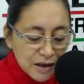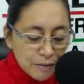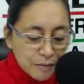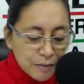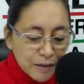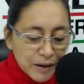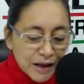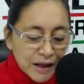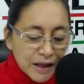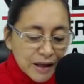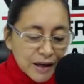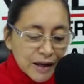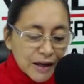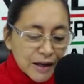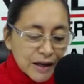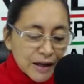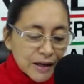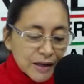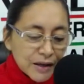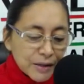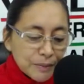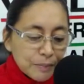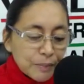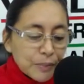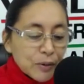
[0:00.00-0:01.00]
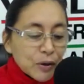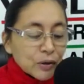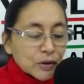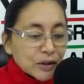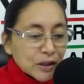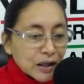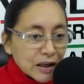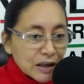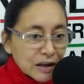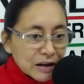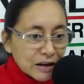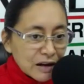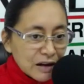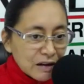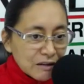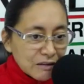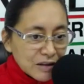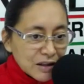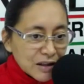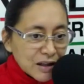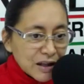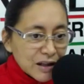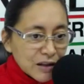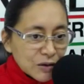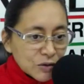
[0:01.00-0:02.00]
para proteger la
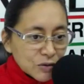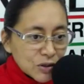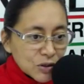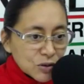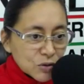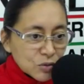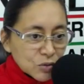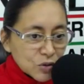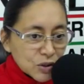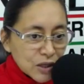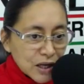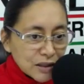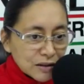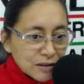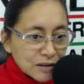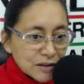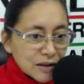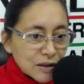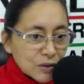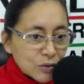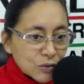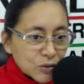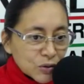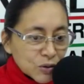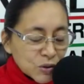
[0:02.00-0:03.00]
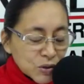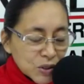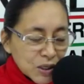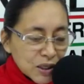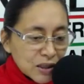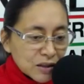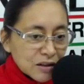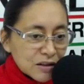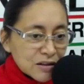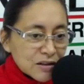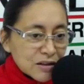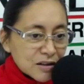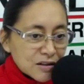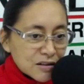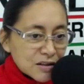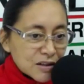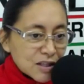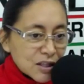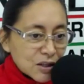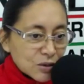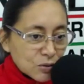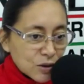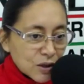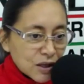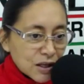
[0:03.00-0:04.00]
vida de los estudiantes, de los docentes y en sí
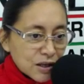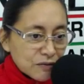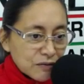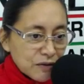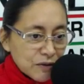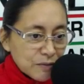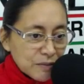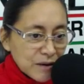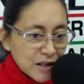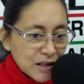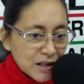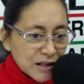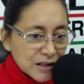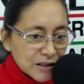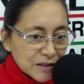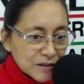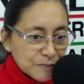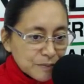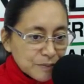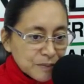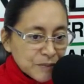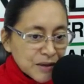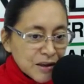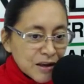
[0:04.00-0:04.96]
de todas las familias